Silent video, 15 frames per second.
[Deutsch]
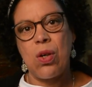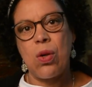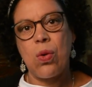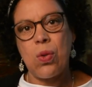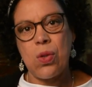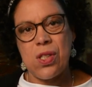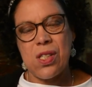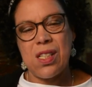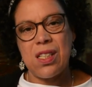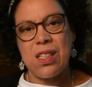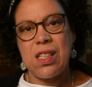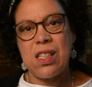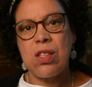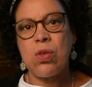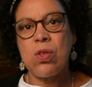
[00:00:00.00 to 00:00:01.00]
Ostern
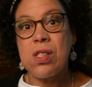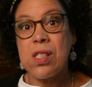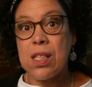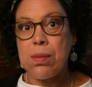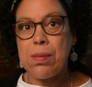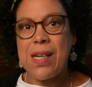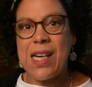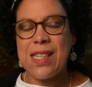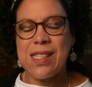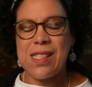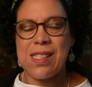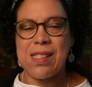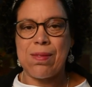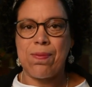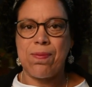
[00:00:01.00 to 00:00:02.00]
in unserem
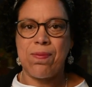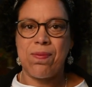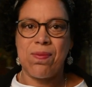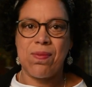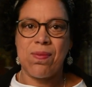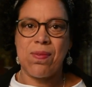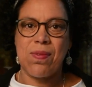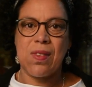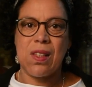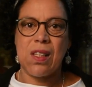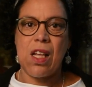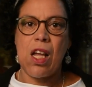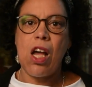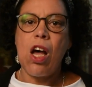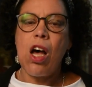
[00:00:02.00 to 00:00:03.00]
Herzen.
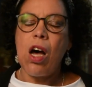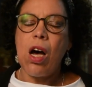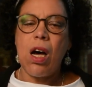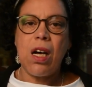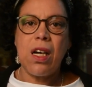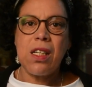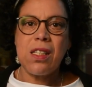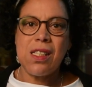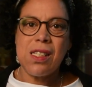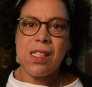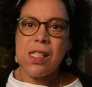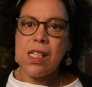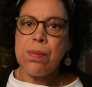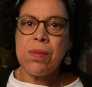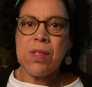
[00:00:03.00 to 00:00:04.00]
Heute,
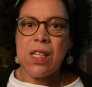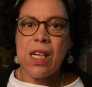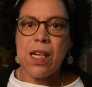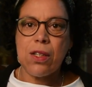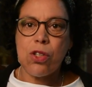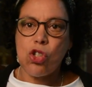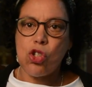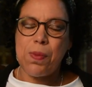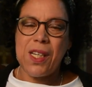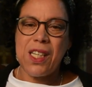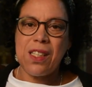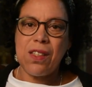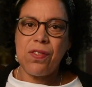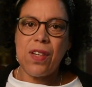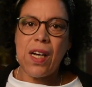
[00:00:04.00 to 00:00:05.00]
sieben Tage
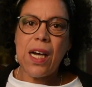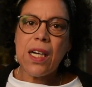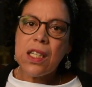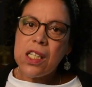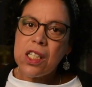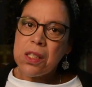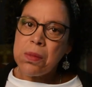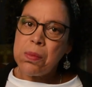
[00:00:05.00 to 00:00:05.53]
später, frage ich